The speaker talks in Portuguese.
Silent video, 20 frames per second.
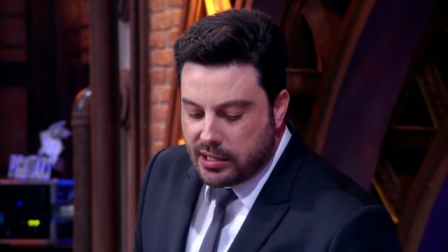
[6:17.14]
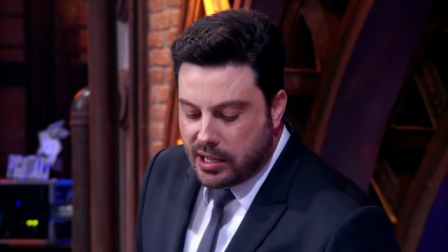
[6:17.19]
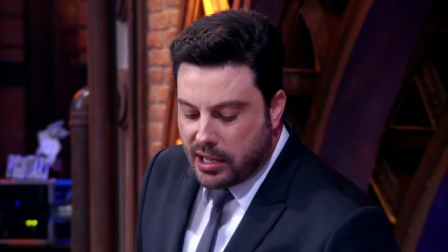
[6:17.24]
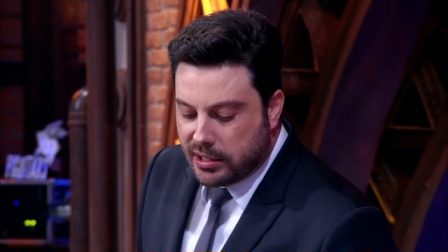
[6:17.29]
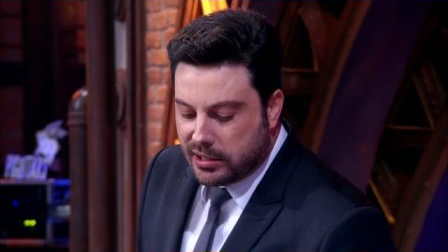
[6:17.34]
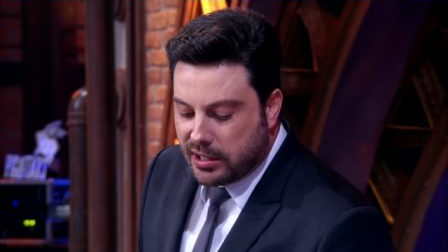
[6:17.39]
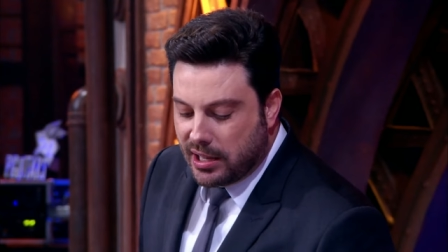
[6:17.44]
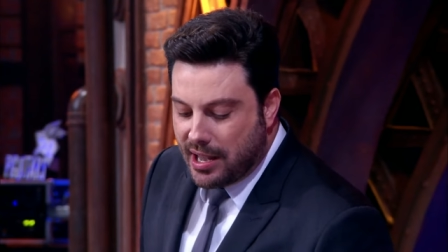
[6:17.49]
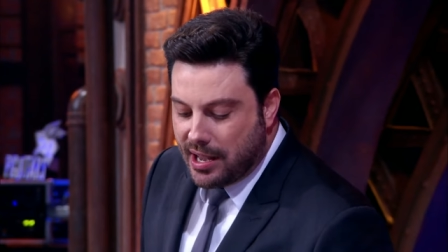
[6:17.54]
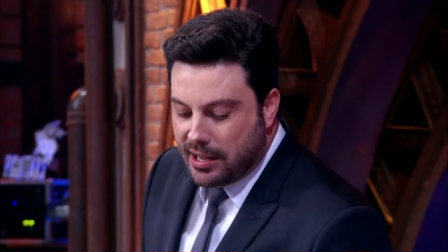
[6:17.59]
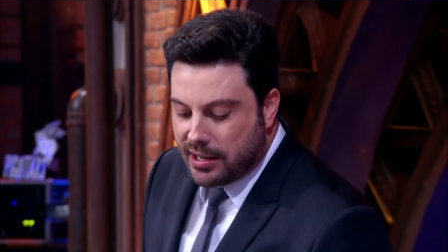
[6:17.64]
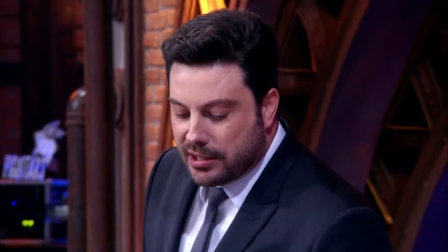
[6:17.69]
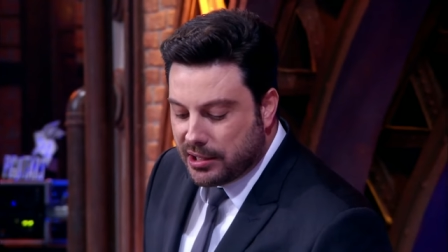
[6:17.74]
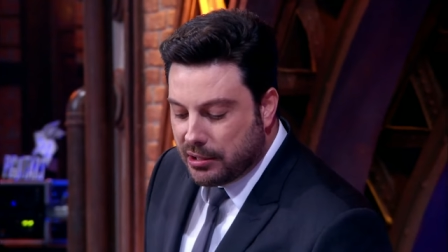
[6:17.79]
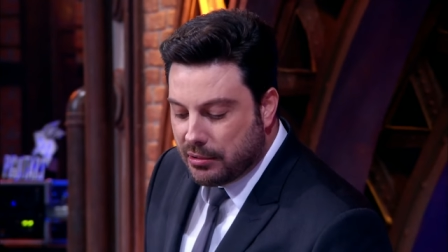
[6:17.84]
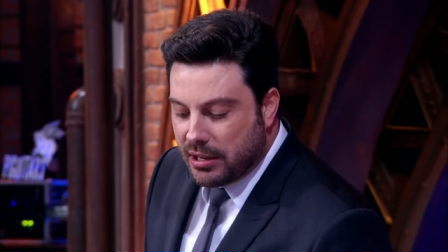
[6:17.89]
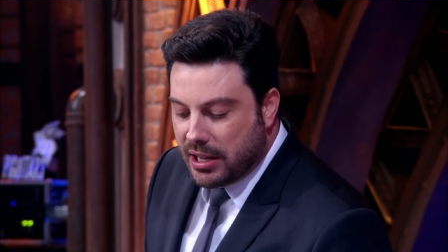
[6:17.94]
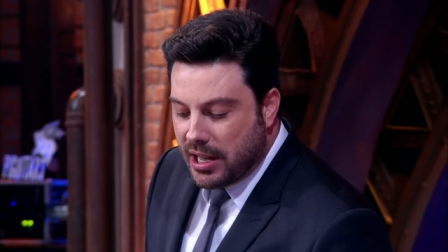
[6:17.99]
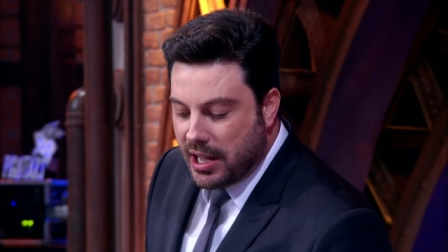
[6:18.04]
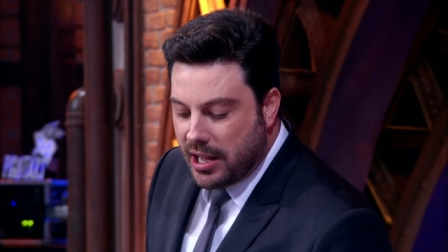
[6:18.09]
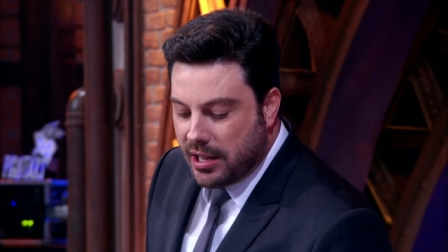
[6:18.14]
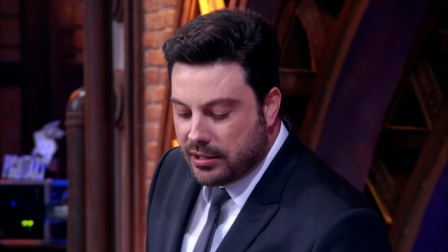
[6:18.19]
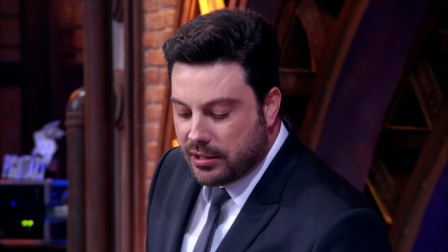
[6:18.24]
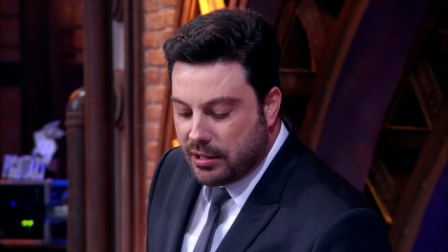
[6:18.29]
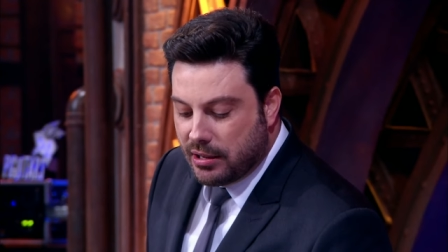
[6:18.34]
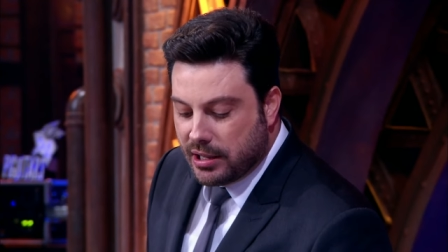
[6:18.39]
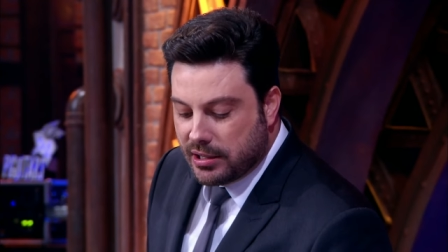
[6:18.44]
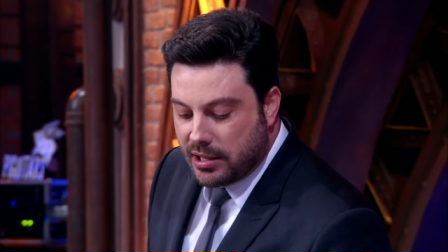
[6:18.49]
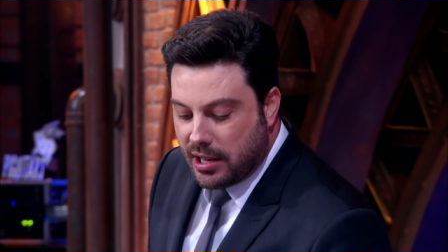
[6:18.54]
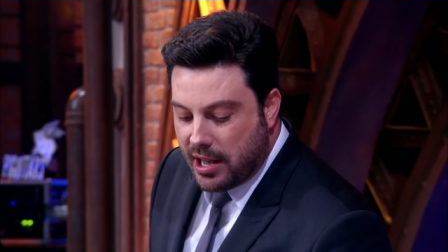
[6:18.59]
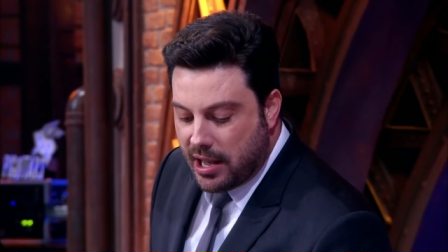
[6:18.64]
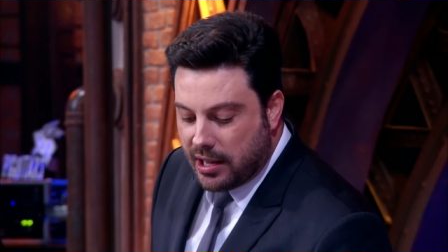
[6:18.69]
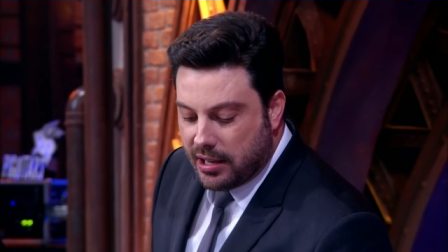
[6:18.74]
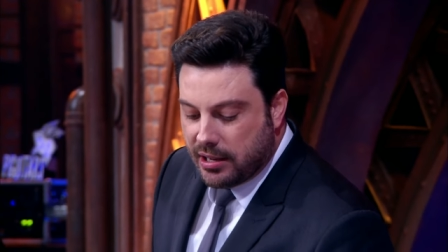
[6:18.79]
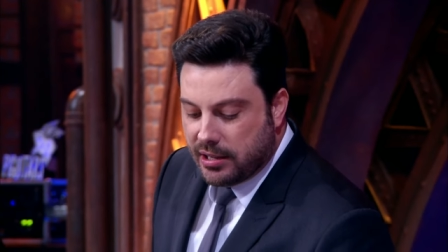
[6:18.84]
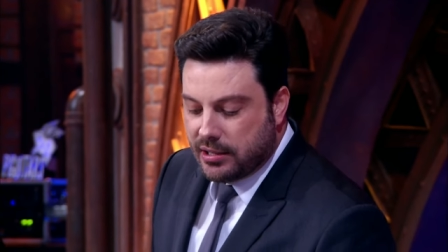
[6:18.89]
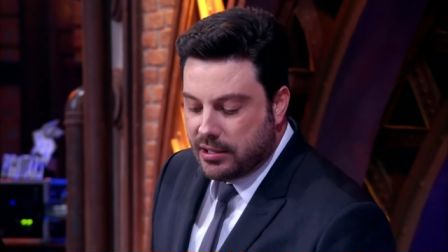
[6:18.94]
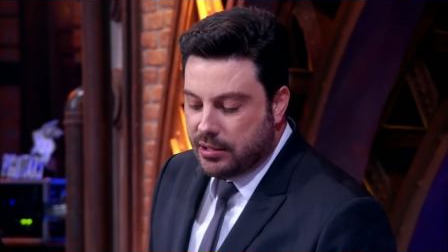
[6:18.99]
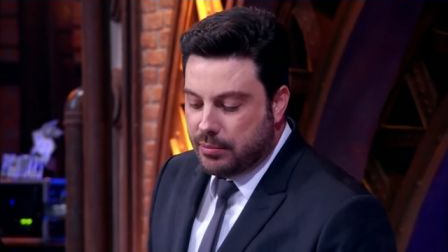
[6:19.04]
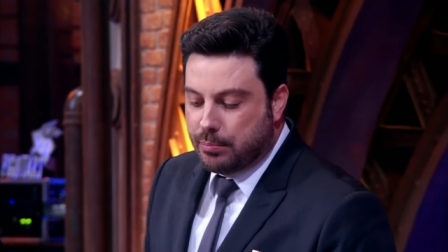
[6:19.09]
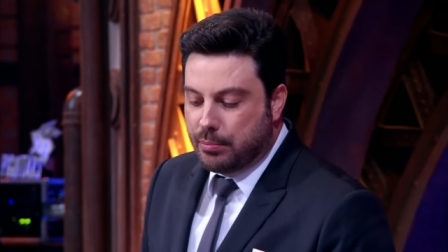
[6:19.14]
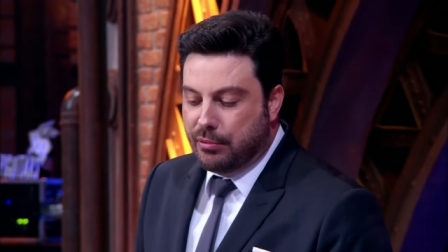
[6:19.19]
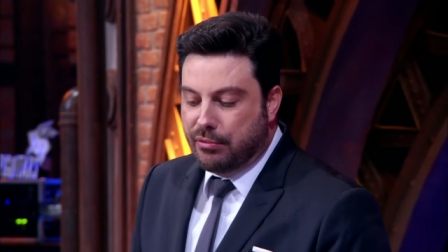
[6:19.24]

as regras ah, são, re... são as um. regras. Por